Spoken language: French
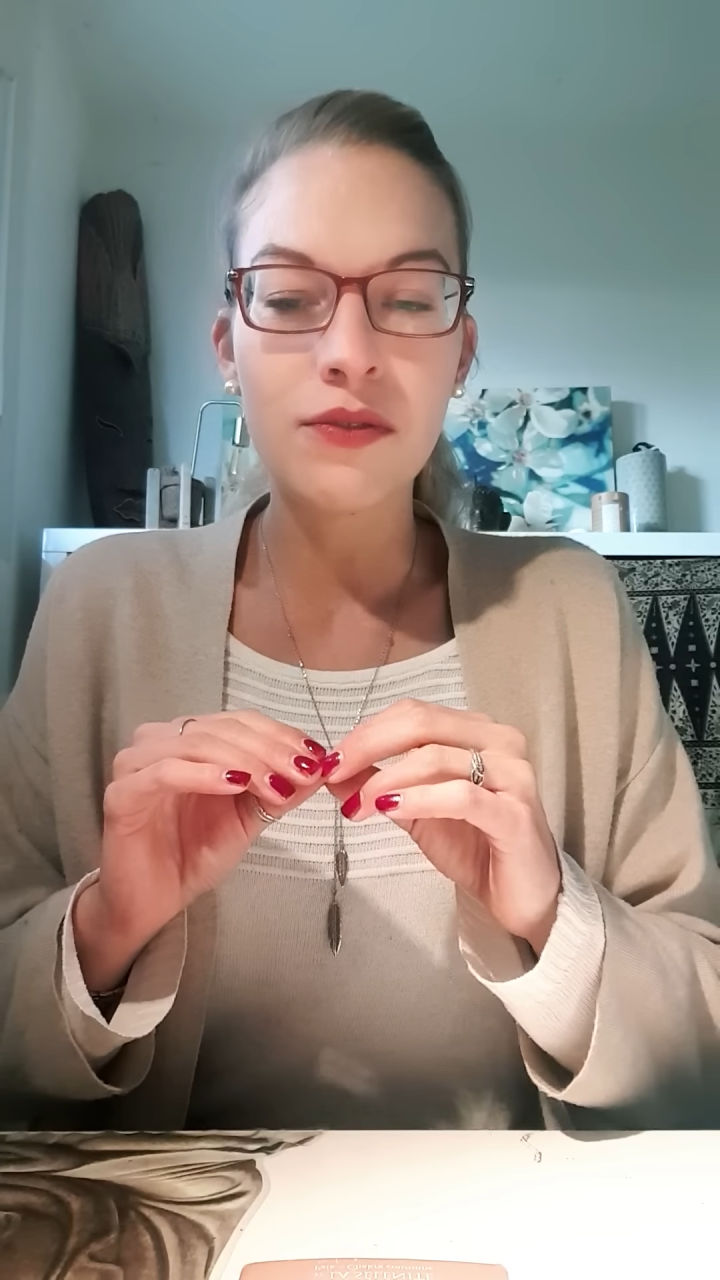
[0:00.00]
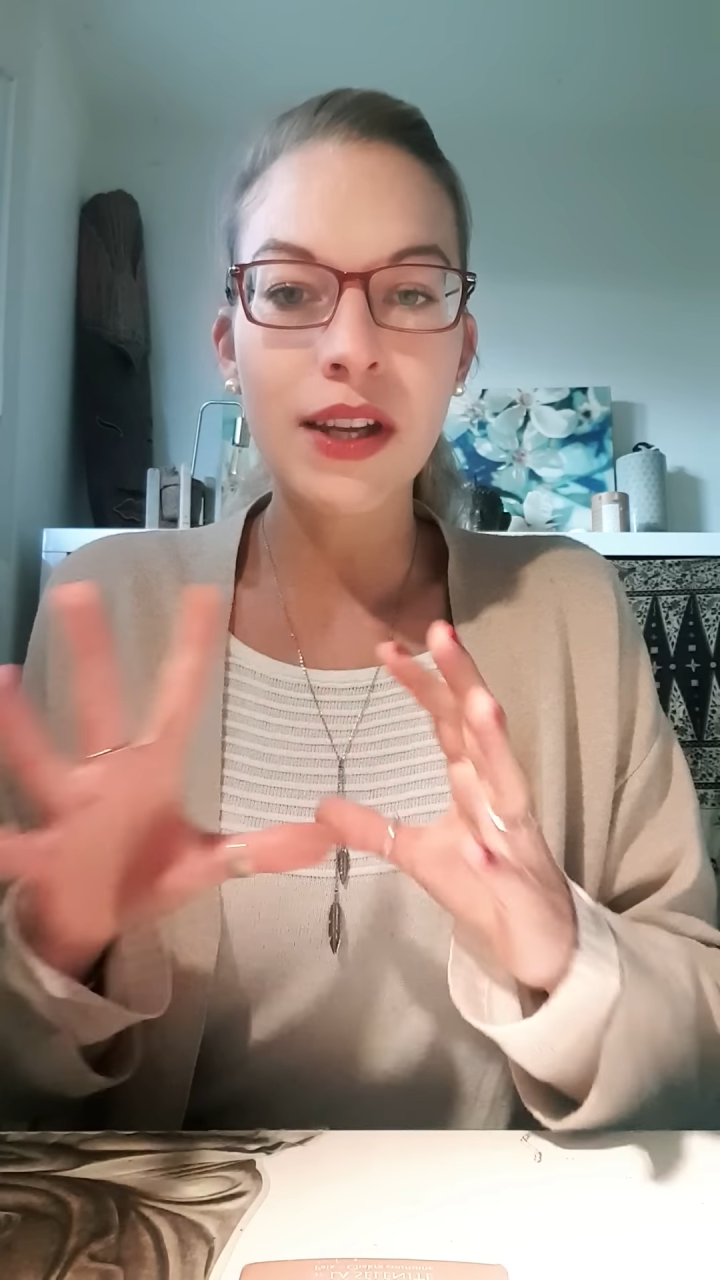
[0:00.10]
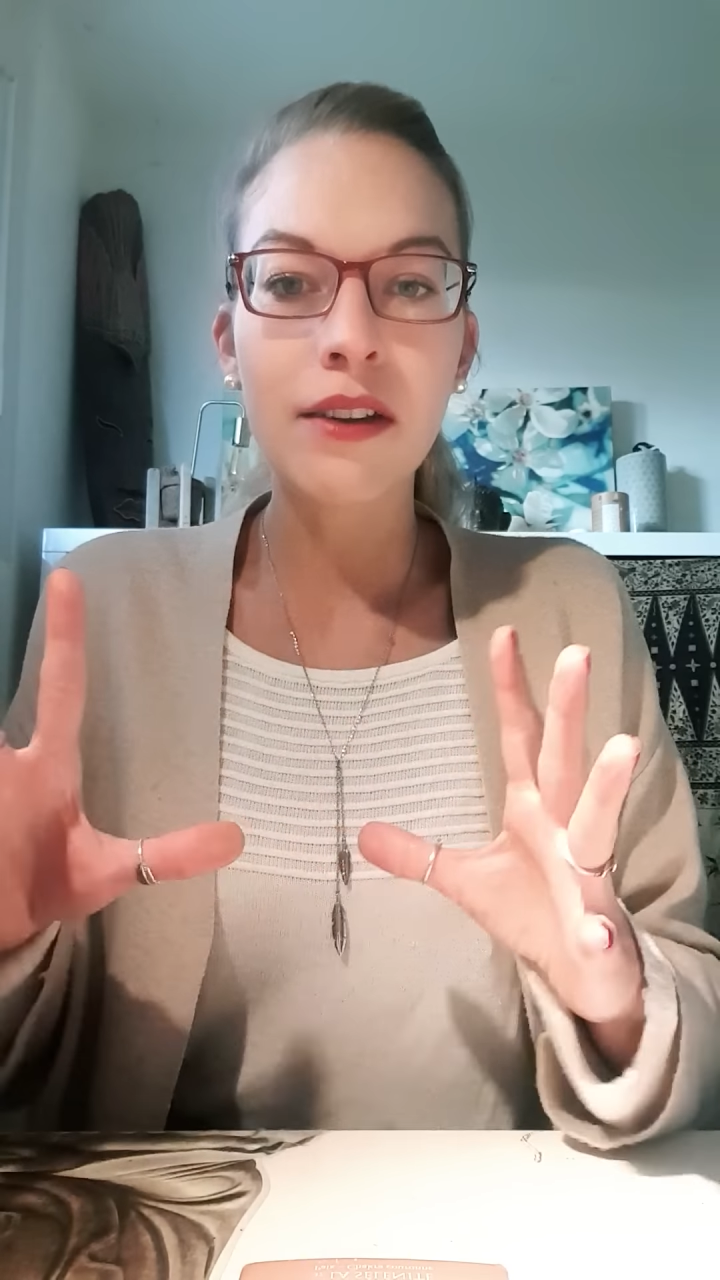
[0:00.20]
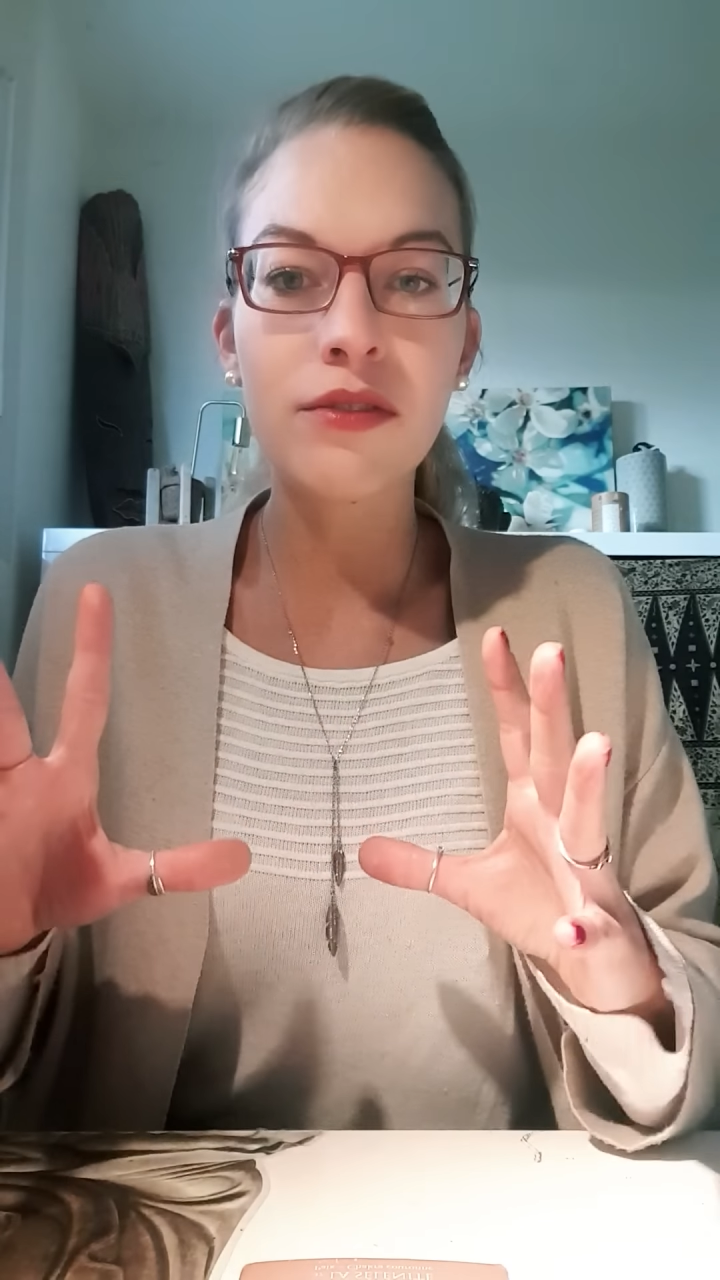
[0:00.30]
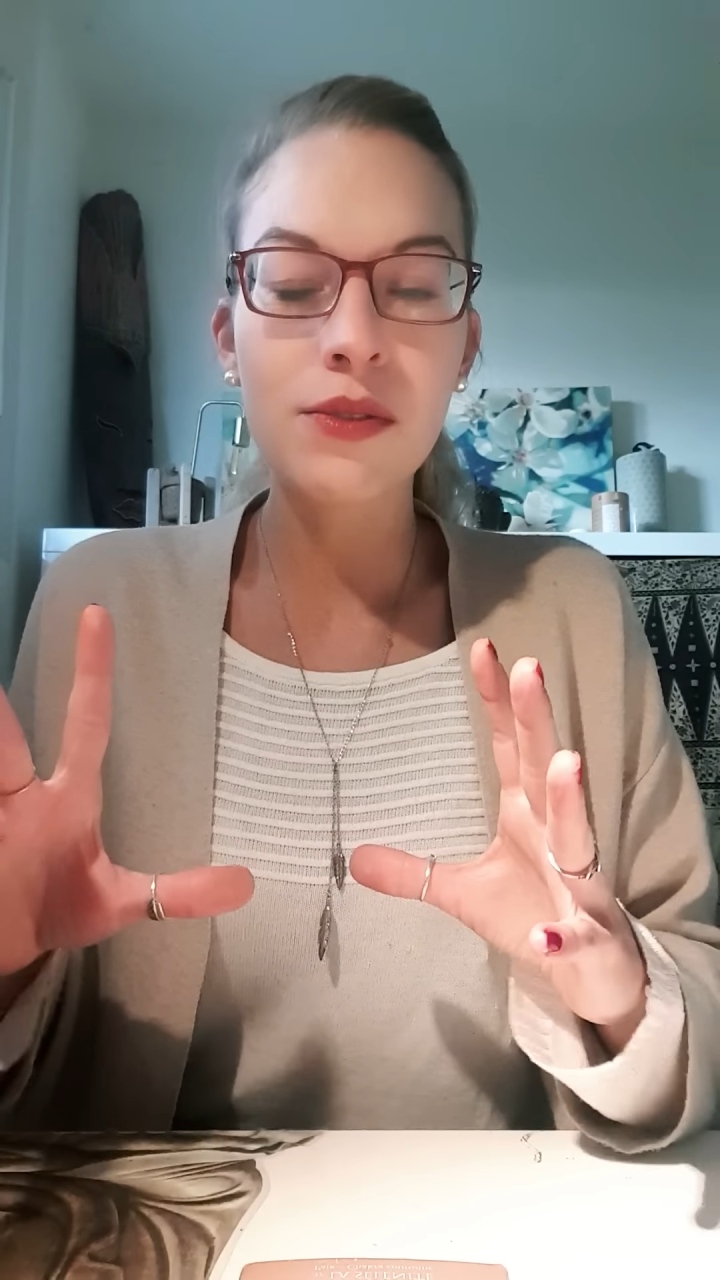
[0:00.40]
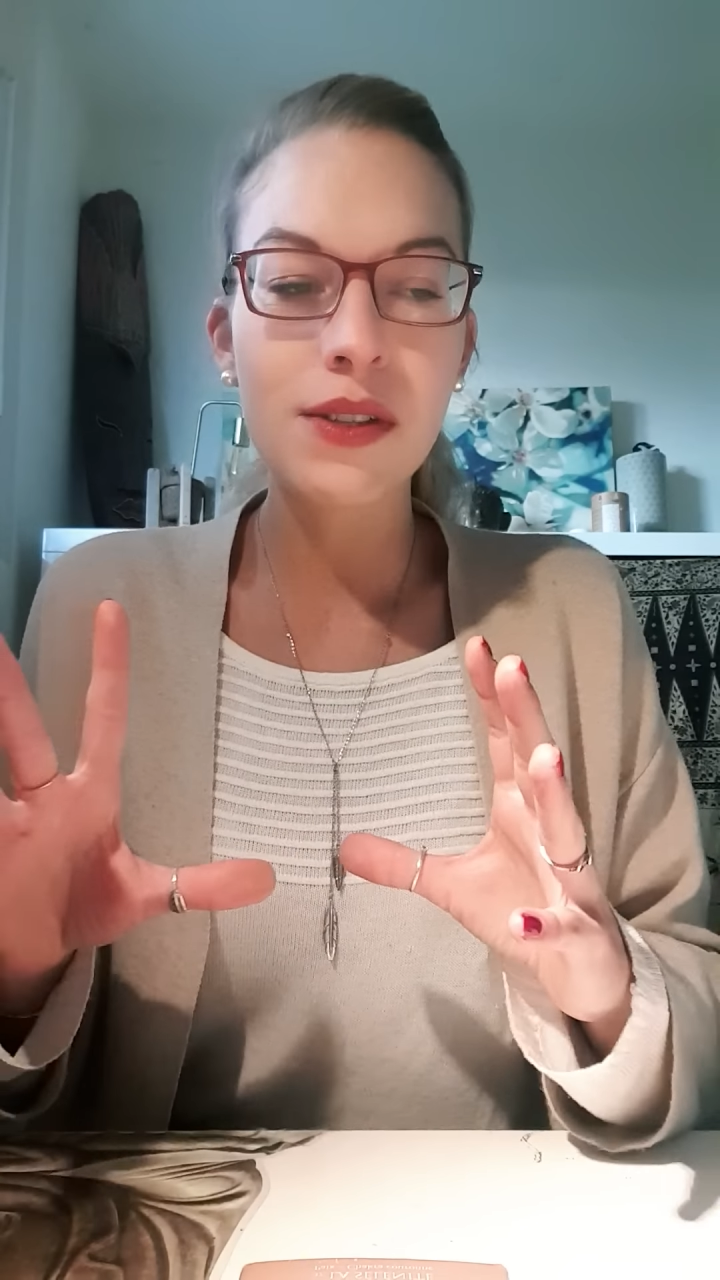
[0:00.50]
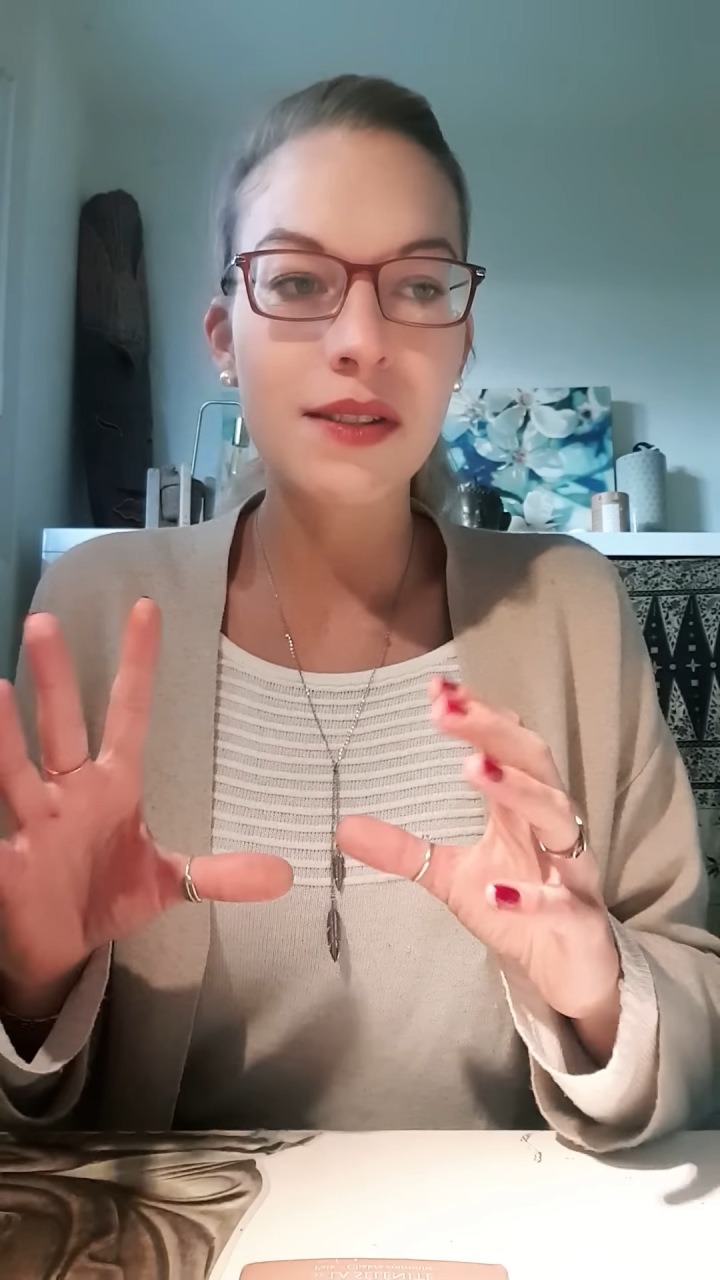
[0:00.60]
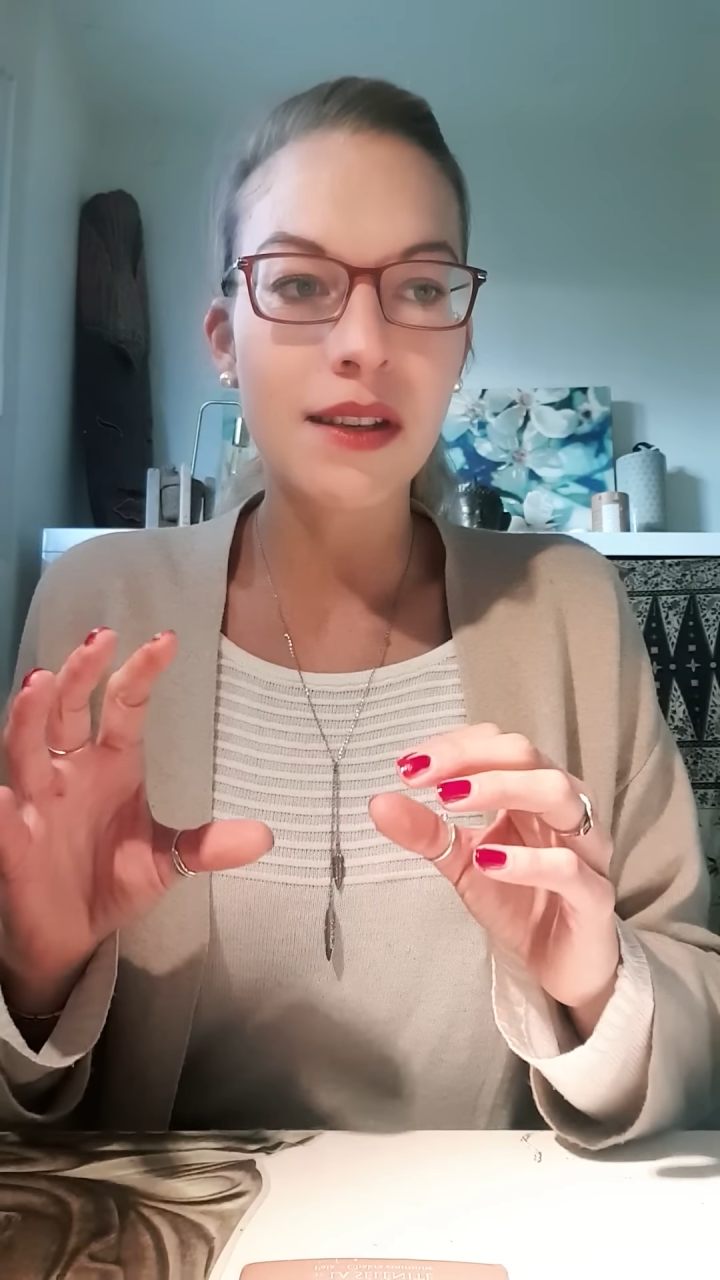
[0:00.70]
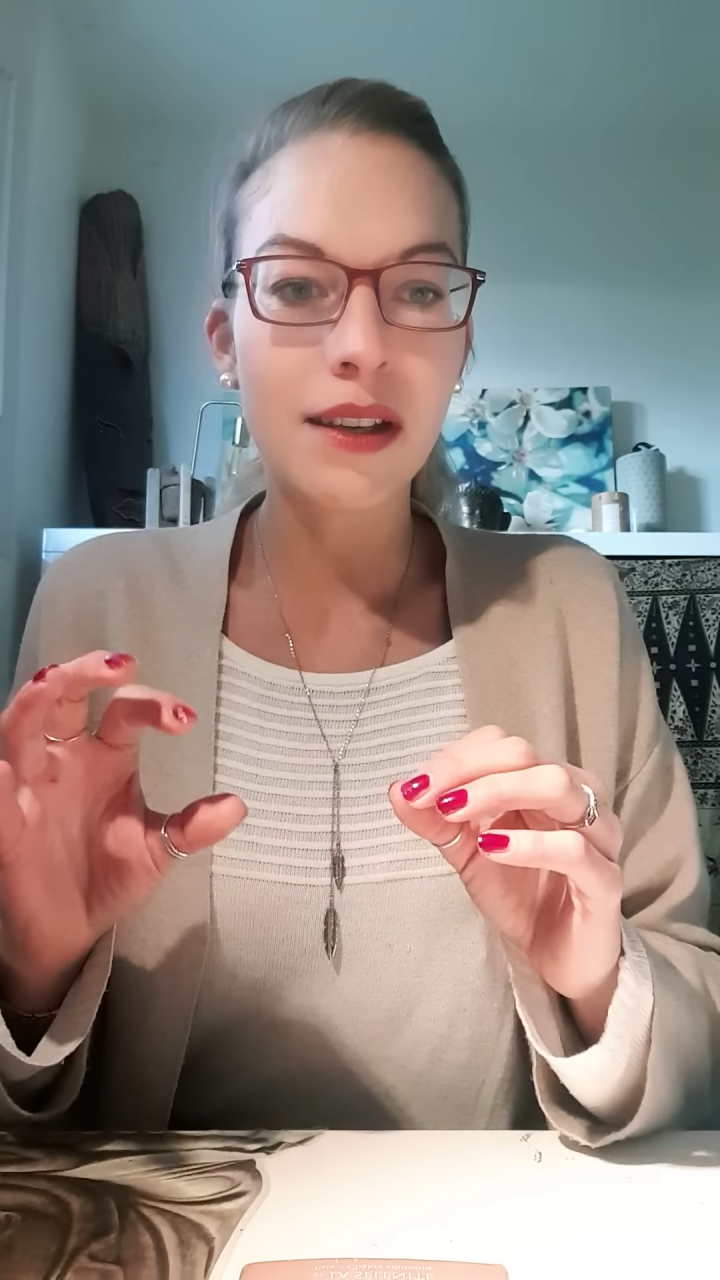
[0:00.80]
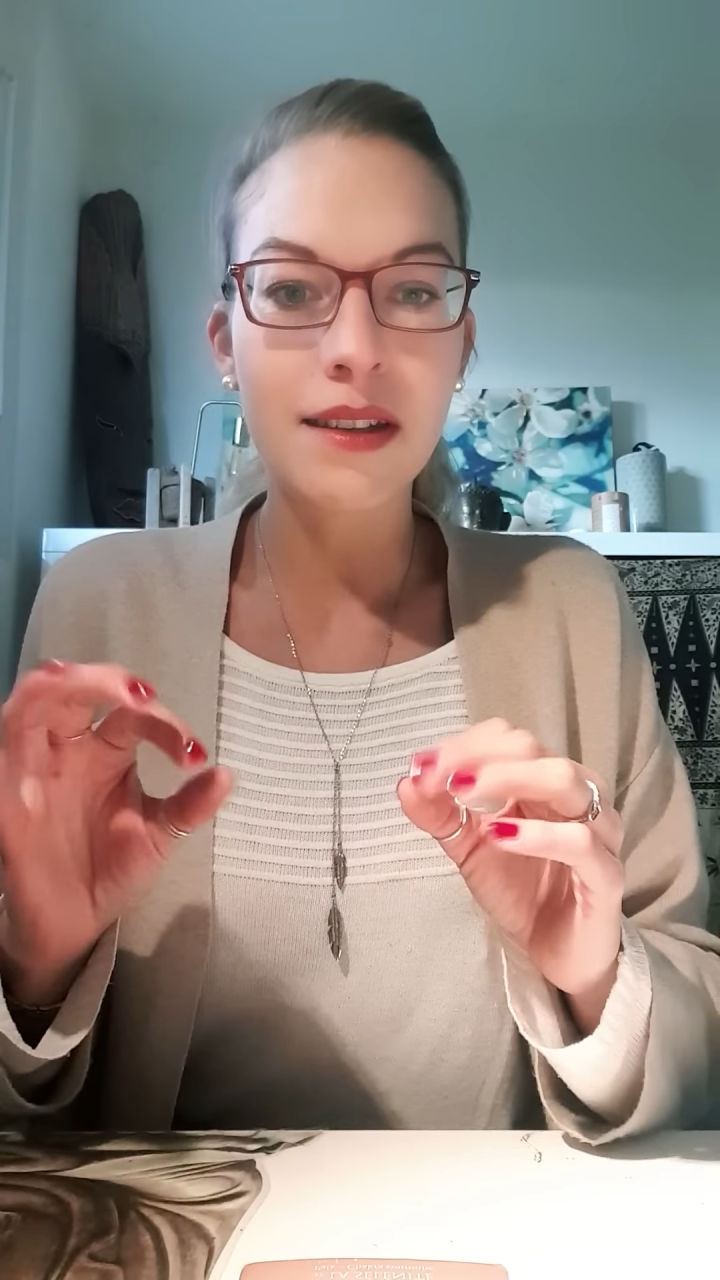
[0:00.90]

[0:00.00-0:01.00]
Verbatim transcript: nervosité